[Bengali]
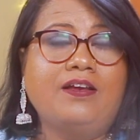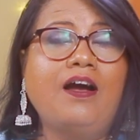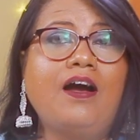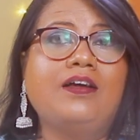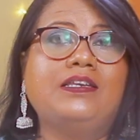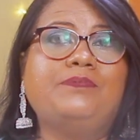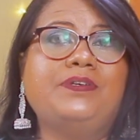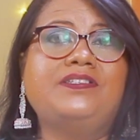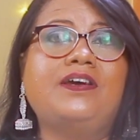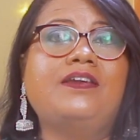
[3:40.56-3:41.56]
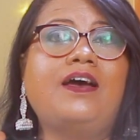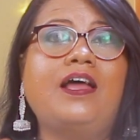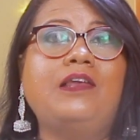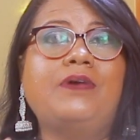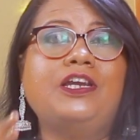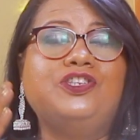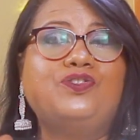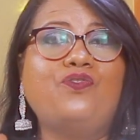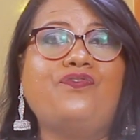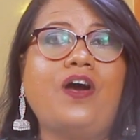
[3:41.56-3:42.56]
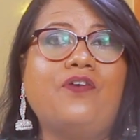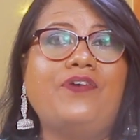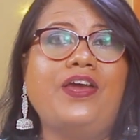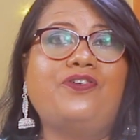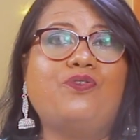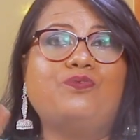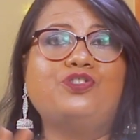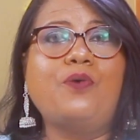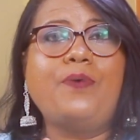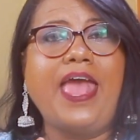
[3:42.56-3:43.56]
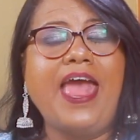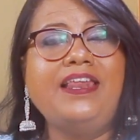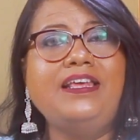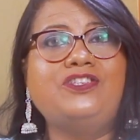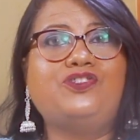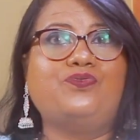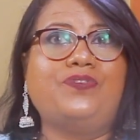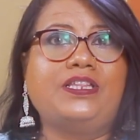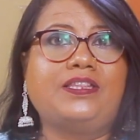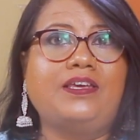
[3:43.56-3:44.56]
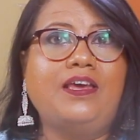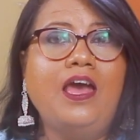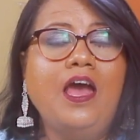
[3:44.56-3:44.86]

খাদ বিছানা আলমারি সোফা ওয়্যাড্রোপ সব অ্যারেঞ্জড ওয়েতে